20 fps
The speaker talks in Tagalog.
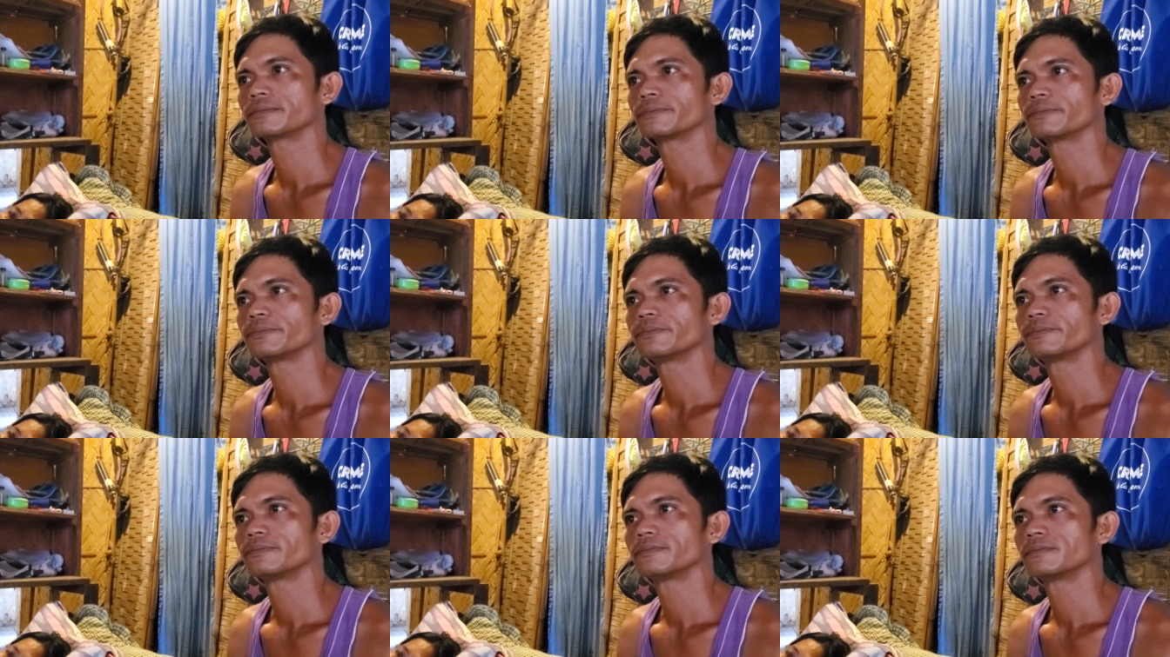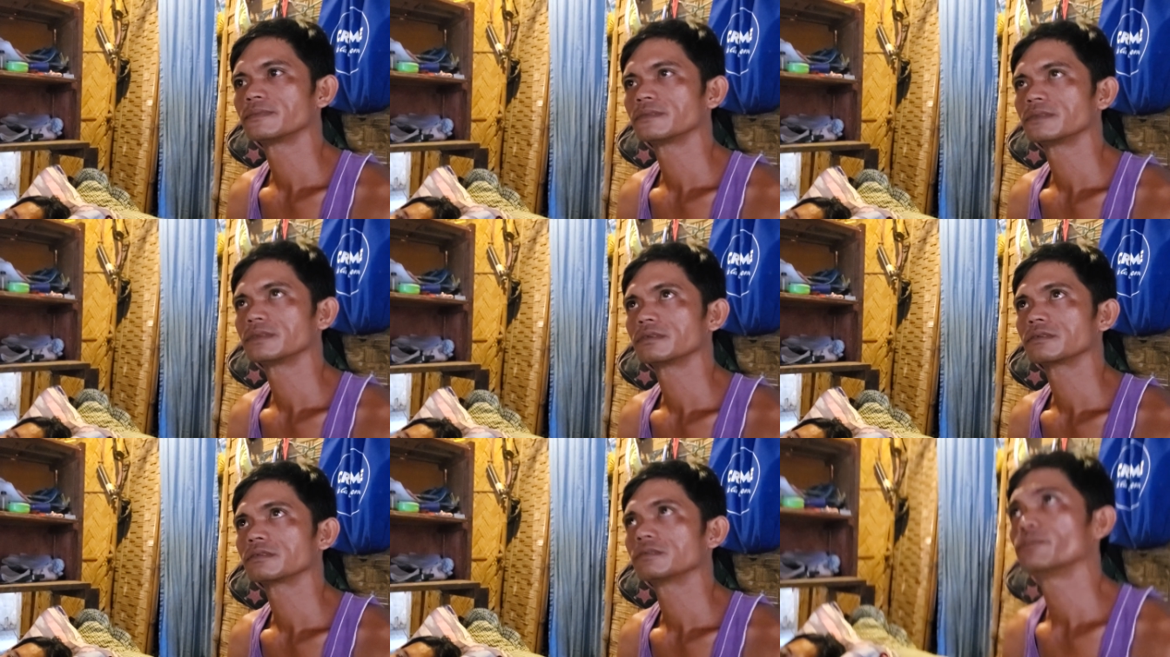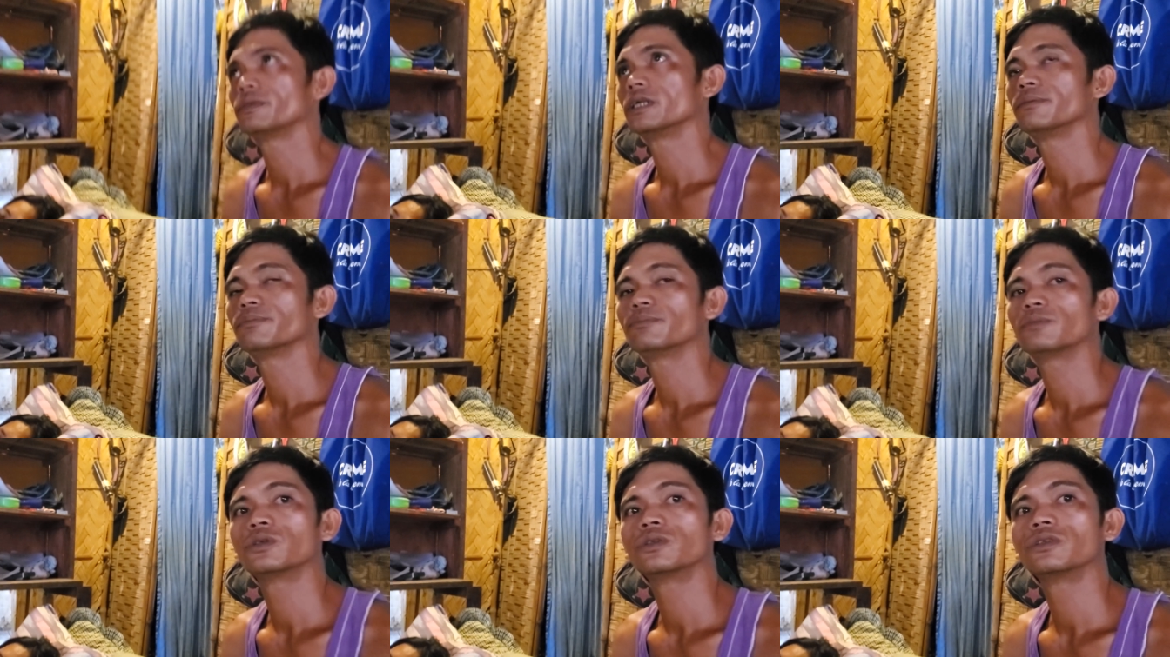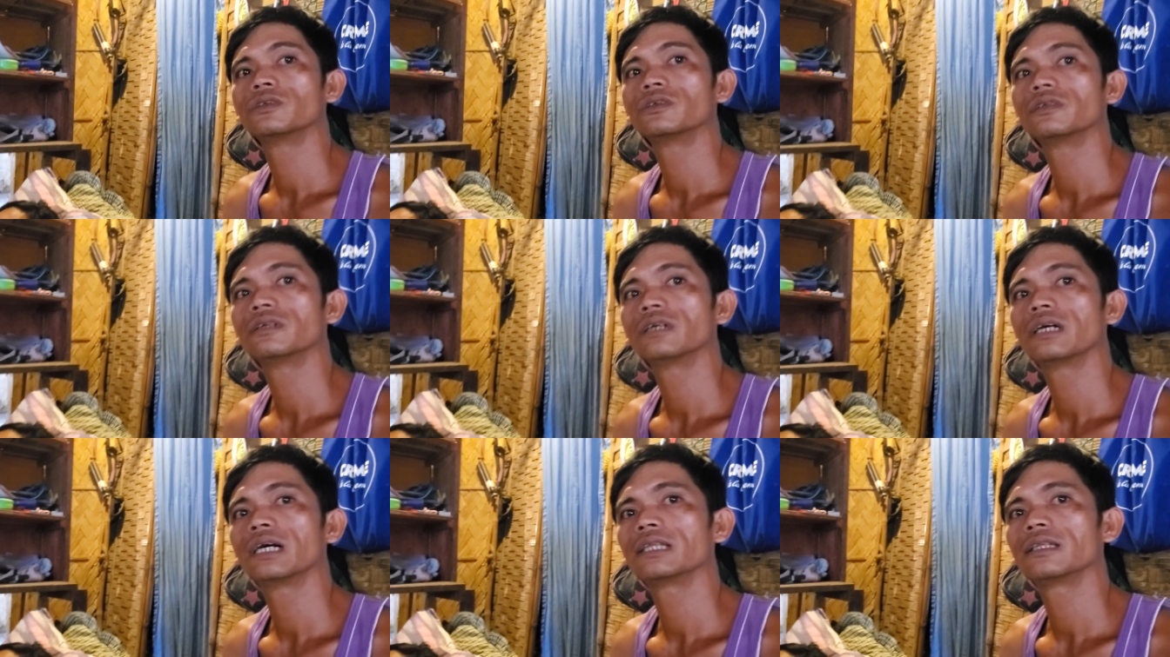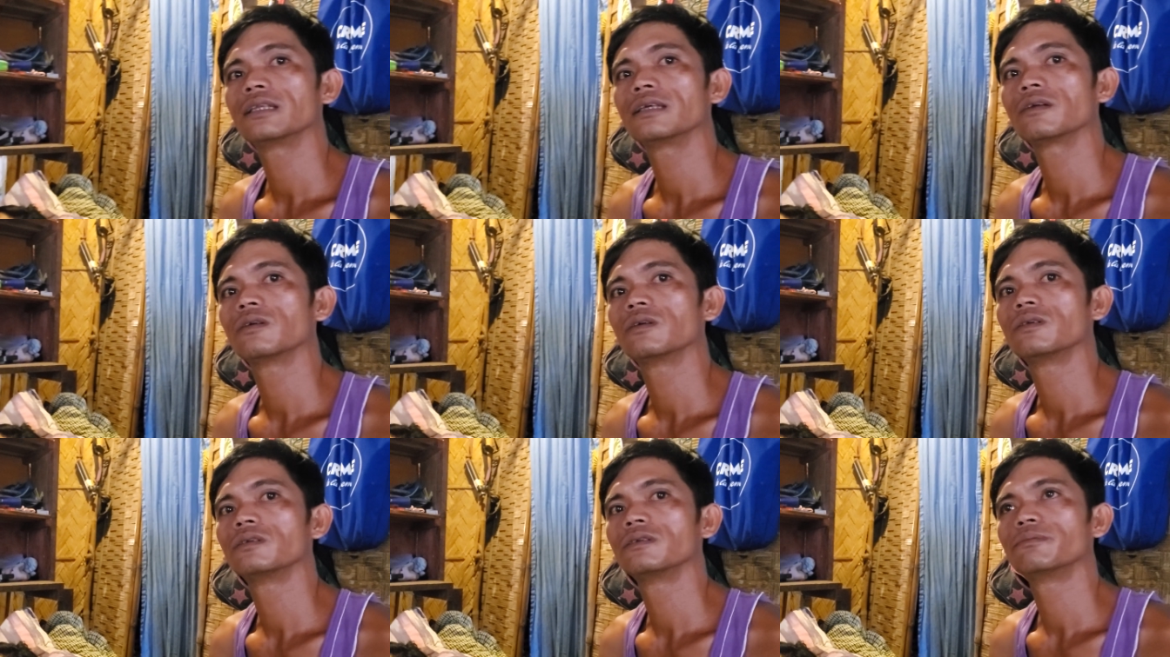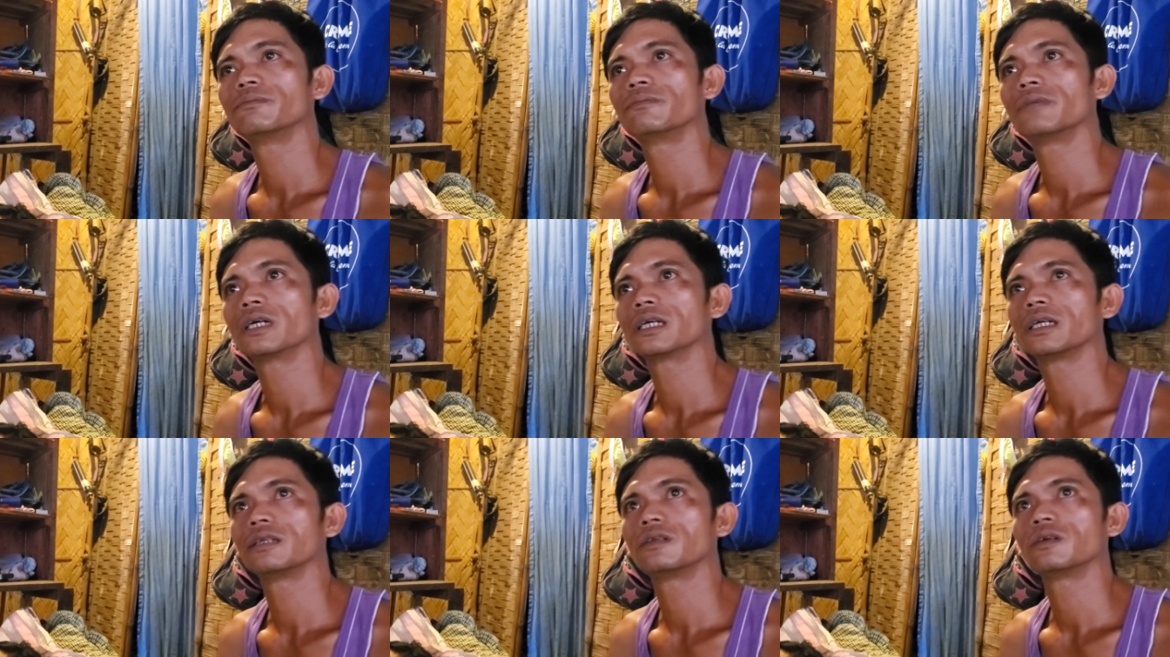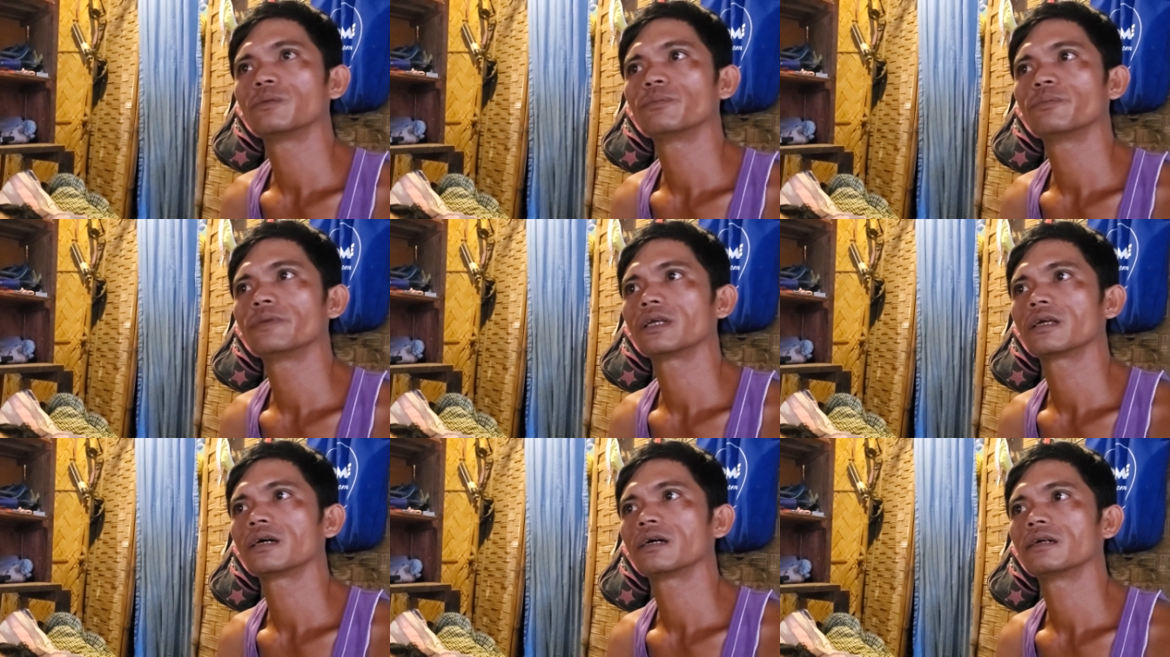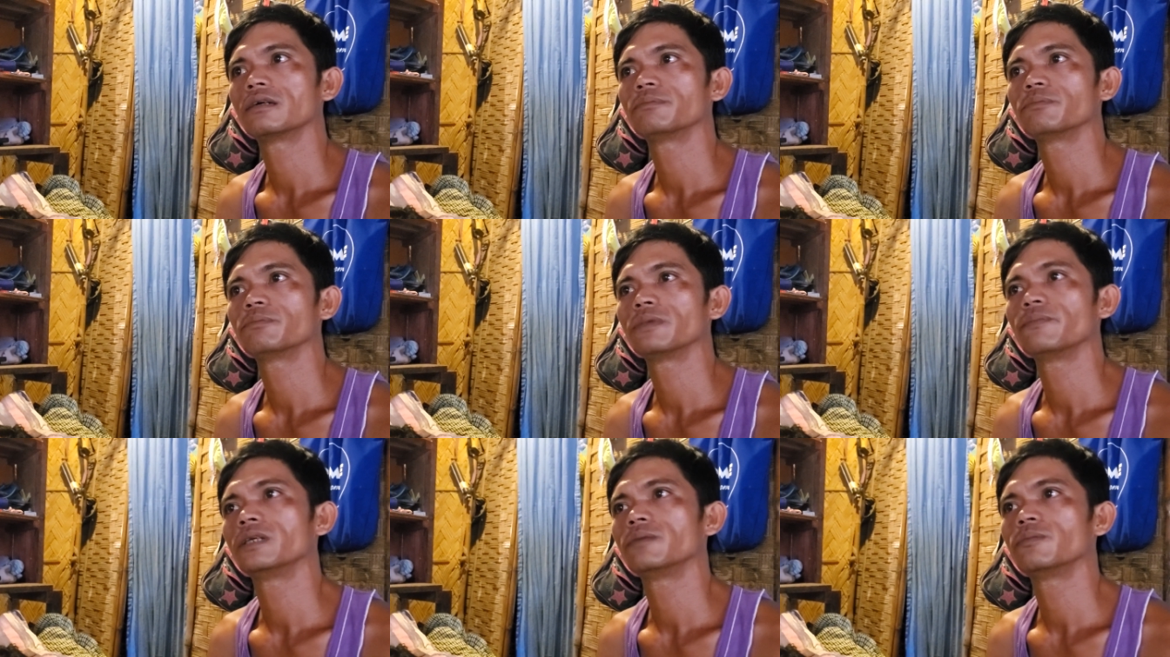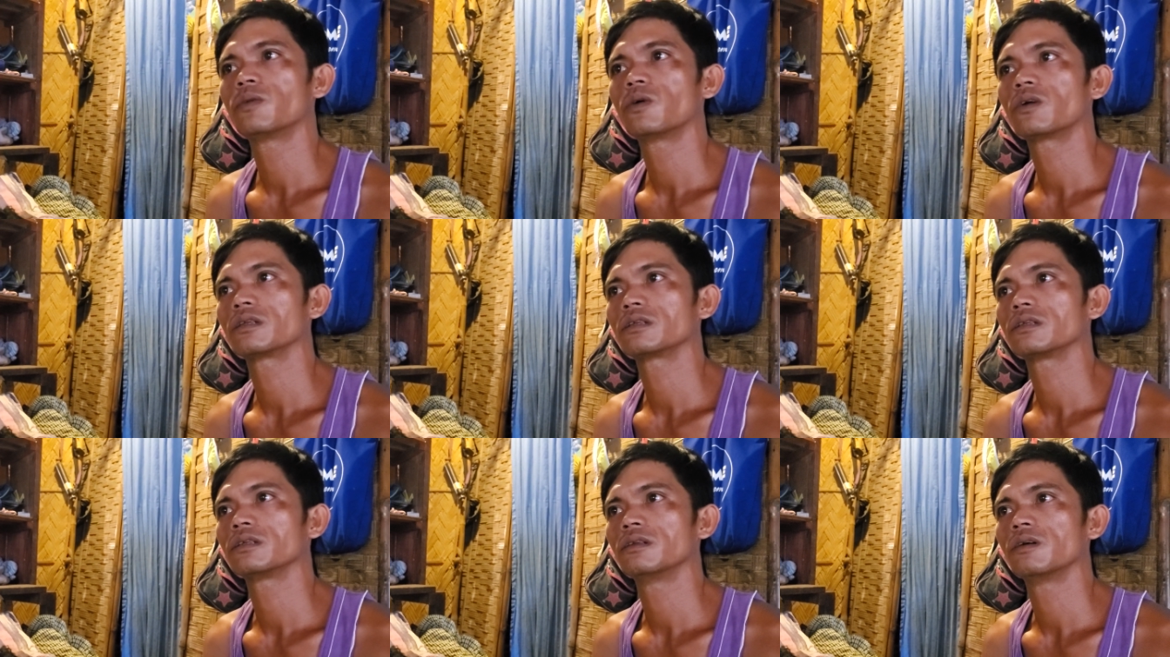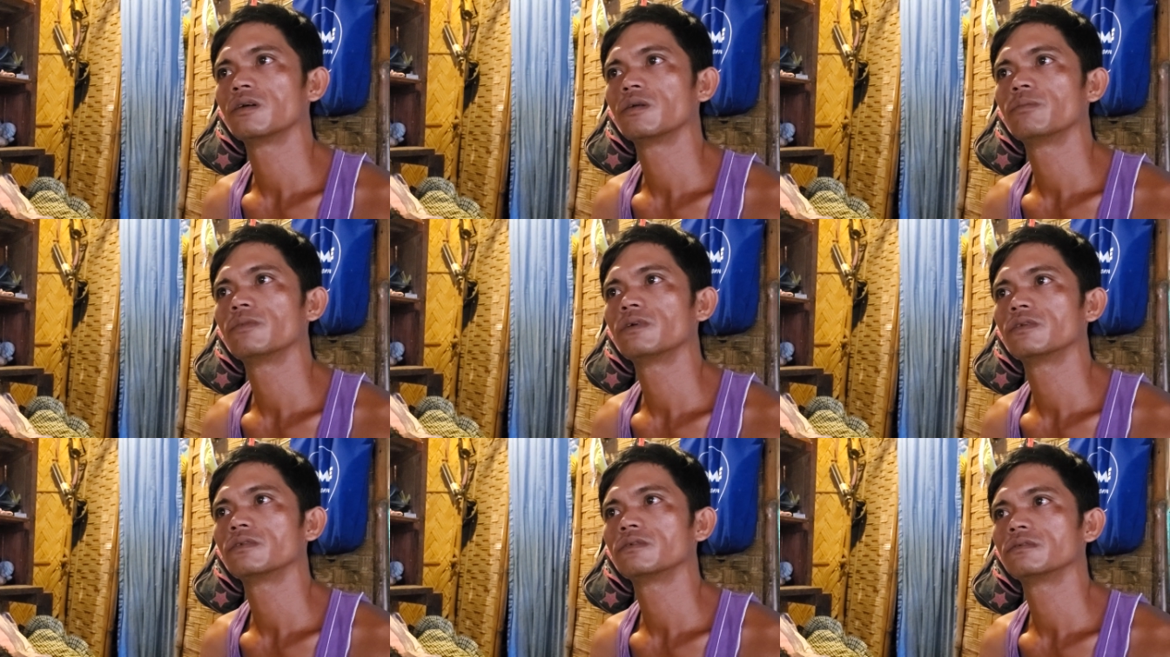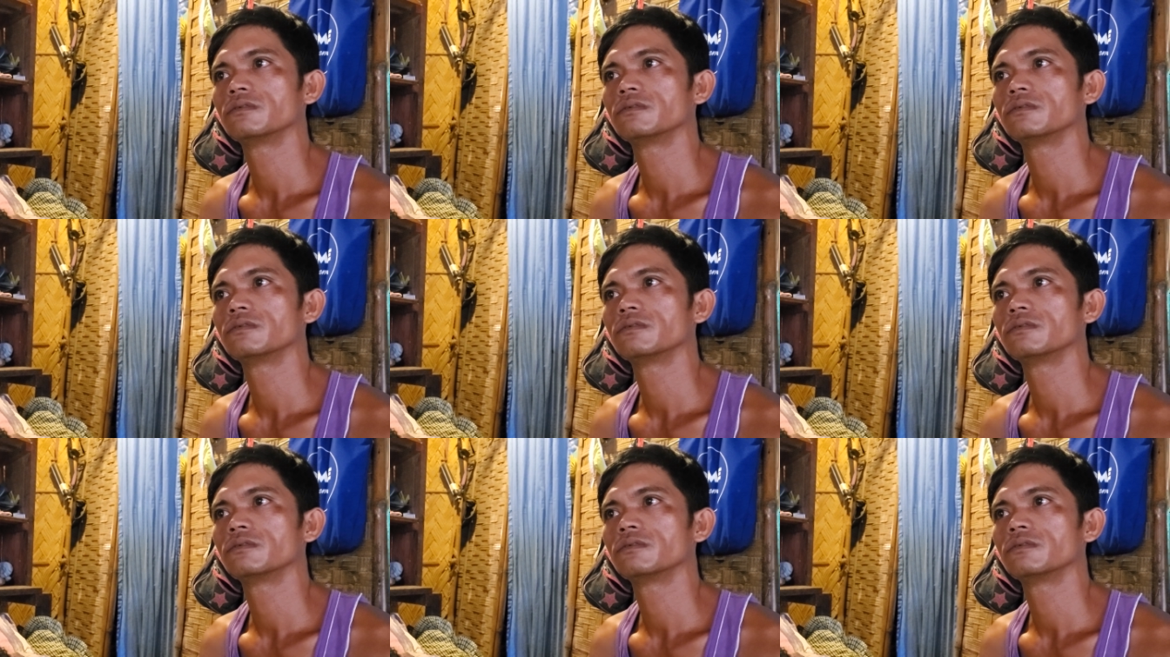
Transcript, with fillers: Mm. Ayun po nung ate ko, pag inopera, 50-40 daw po.